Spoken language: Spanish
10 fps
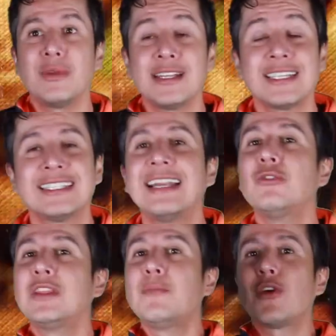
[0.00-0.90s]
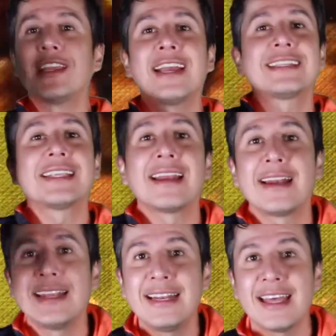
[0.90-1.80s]
Bielsa. Sería un tipo que llega hasta la
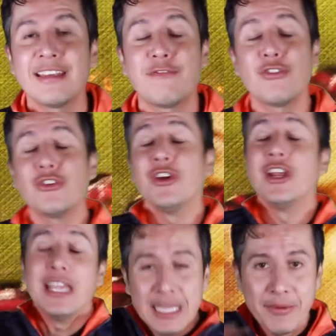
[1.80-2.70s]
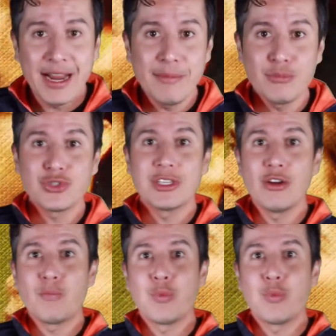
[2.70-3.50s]
línea de fondo y veremos si lo